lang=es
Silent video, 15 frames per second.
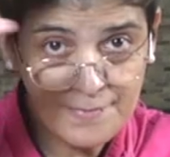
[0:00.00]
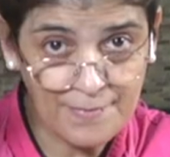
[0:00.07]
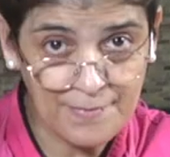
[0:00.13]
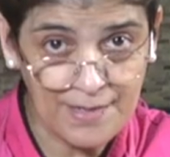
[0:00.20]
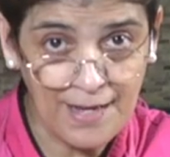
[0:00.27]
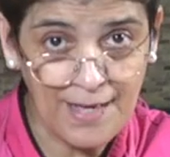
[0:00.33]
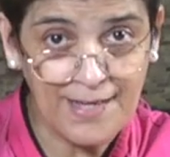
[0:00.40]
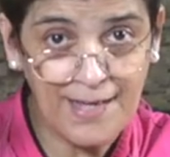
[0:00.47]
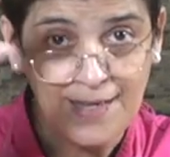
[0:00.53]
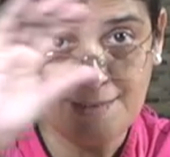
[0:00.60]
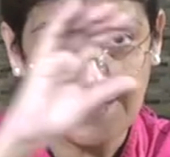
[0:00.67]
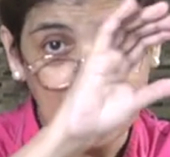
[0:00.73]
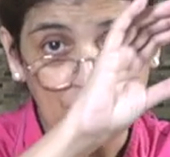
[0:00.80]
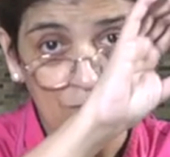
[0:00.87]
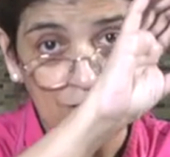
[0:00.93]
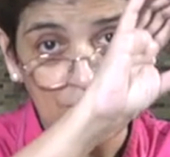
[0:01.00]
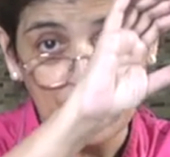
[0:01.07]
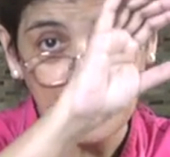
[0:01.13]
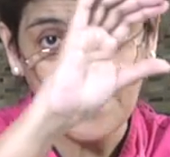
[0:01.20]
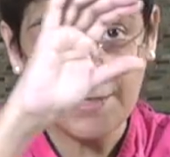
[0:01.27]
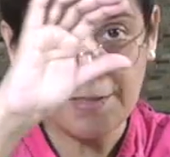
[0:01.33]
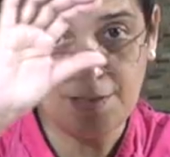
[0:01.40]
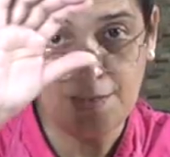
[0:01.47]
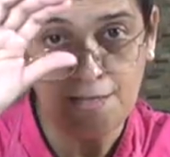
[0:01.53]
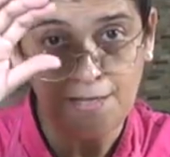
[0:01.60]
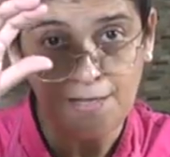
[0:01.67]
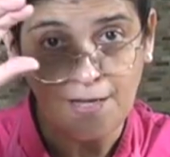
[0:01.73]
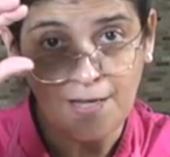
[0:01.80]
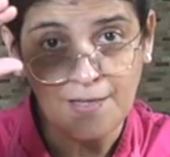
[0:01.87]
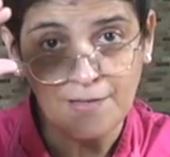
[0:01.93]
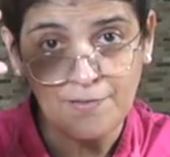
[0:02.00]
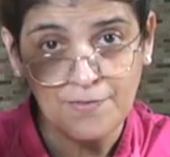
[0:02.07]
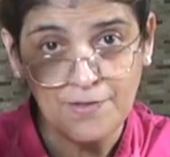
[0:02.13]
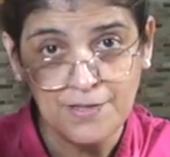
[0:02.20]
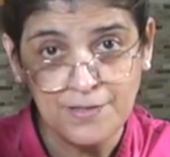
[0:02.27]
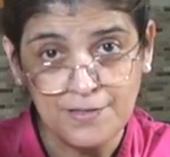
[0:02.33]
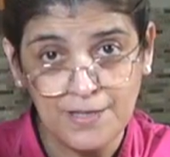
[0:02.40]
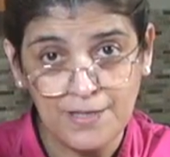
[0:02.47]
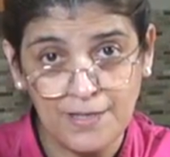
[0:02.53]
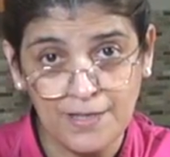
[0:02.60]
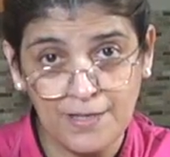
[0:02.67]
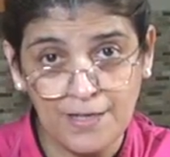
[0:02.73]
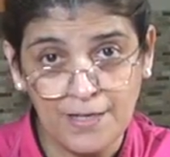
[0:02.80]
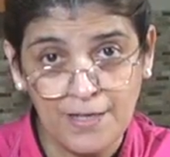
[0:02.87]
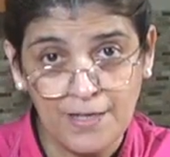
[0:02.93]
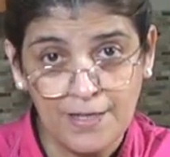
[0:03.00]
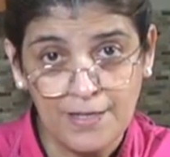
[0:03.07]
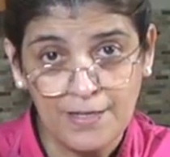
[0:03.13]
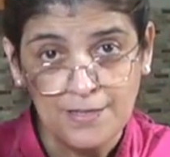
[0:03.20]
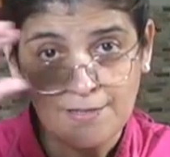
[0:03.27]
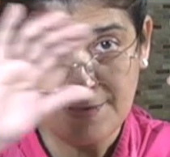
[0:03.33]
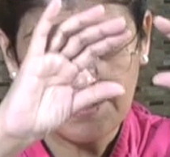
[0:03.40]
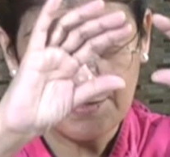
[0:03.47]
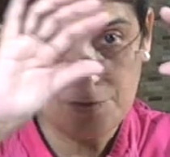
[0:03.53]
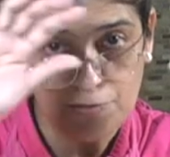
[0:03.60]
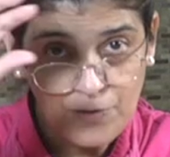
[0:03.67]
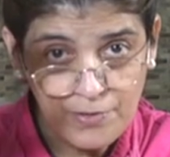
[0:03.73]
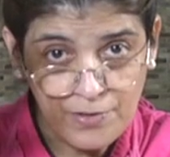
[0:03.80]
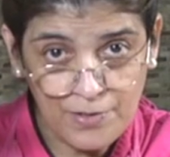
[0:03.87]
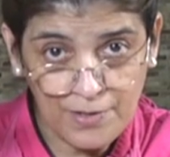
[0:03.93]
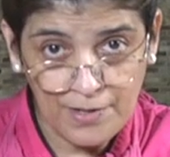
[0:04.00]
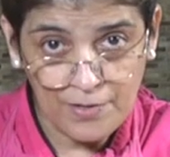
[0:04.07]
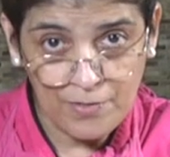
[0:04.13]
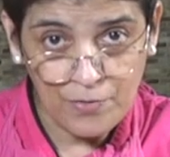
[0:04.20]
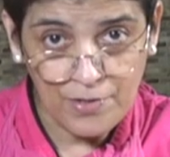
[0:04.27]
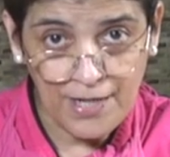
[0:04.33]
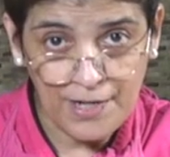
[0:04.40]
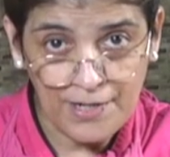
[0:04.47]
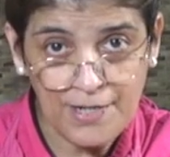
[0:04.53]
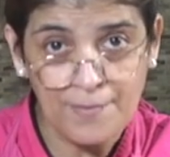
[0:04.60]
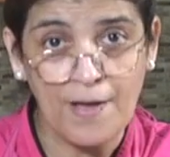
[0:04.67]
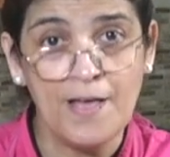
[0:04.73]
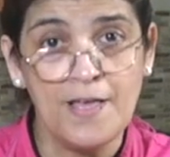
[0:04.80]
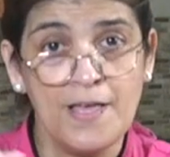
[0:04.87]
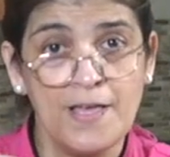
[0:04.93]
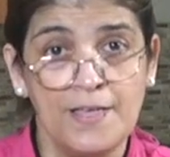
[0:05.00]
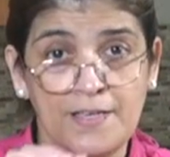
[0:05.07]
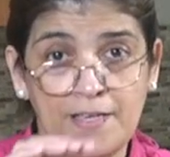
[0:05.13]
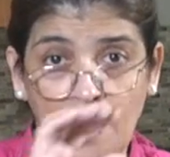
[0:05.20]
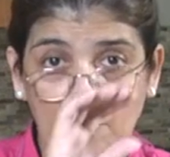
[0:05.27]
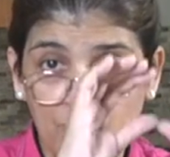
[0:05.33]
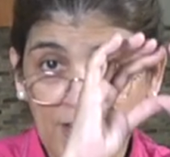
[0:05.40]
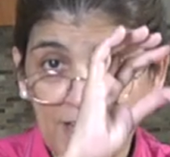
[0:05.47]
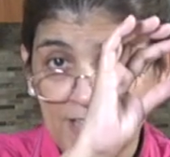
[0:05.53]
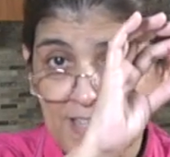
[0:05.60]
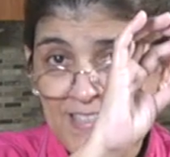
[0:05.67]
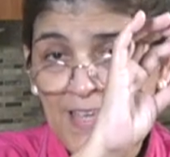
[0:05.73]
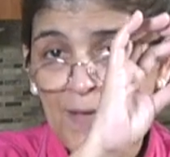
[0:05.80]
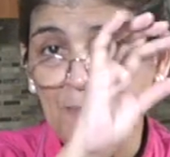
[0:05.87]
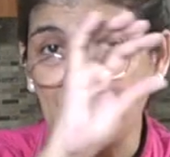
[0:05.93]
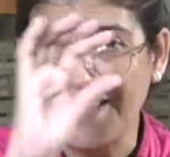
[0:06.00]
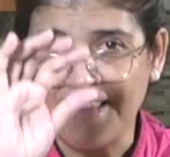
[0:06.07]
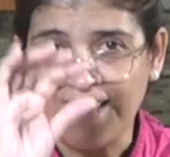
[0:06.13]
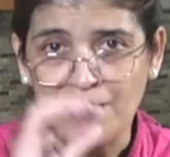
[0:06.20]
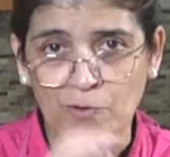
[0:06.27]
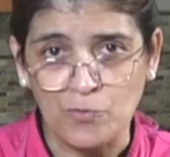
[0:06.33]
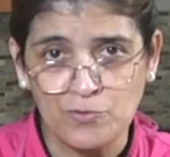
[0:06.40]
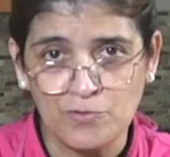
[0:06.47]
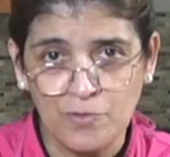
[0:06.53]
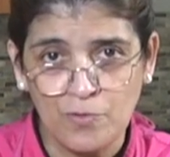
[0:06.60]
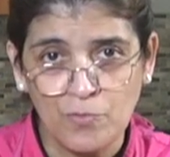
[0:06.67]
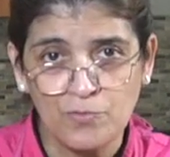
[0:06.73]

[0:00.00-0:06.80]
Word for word: que ahí están los diferentes, hay diferentes eh, secciones, renglones arriba, y hay una que dice videos.